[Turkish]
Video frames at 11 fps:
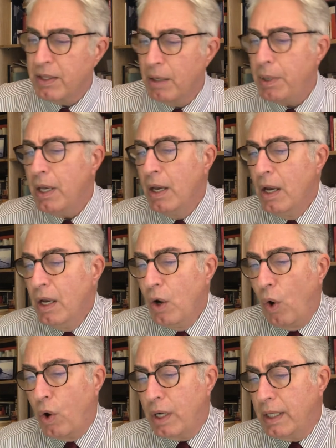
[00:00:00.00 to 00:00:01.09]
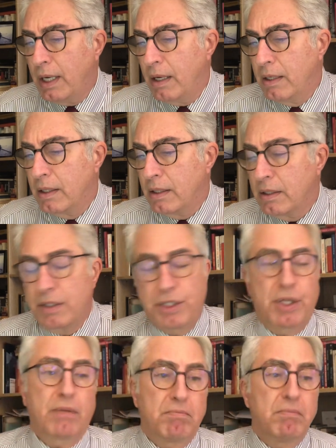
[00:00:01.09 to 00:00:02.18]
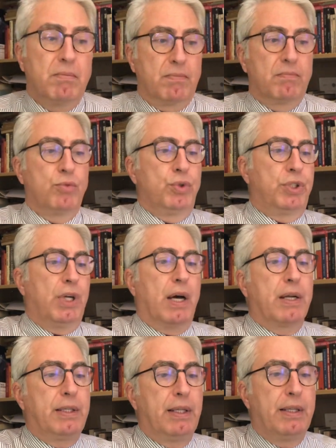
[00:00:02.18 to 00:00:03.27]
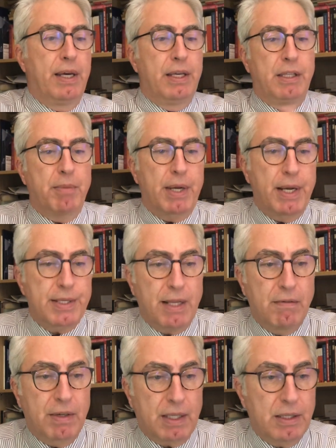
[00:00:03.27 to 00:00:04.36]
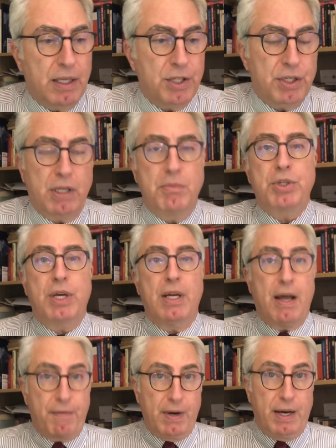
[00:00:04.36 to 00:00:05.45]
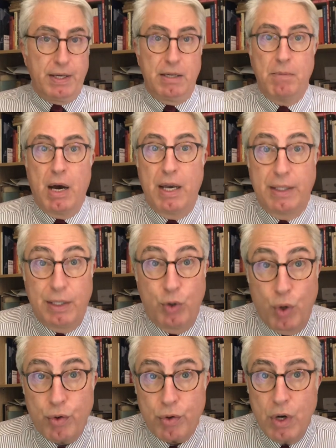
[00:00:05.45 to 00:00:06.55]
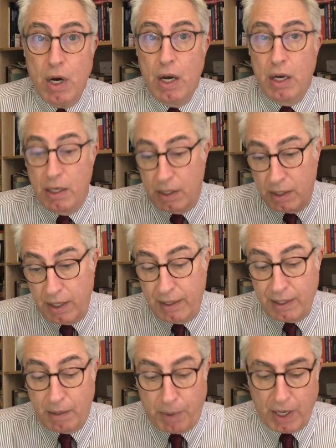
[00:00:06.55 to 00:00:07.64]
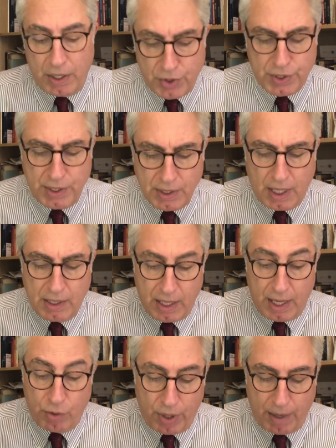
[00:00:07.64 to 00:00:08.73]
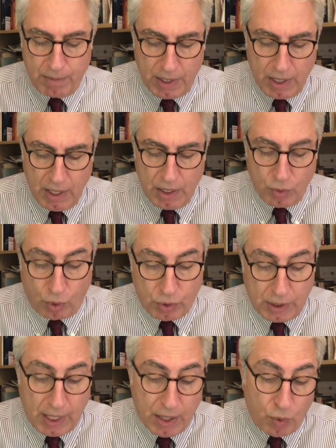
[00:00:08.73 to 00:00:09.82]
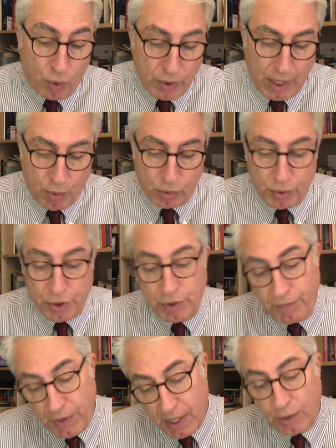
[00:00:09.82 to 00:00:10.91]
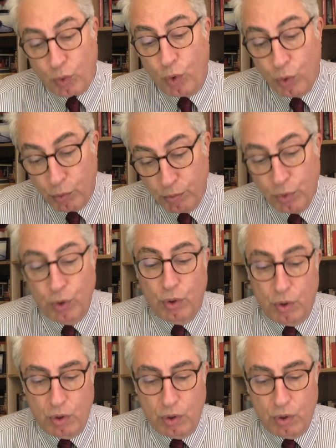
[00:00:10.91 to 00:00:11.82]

Tabii orada e, işte bu işte ana dilde eğitim, anayasal vatandaşlık gibi şeyler filan ima ediliyor. Ee, HDP açısından en önemli noktalar onlar olduğu için fakat olumlu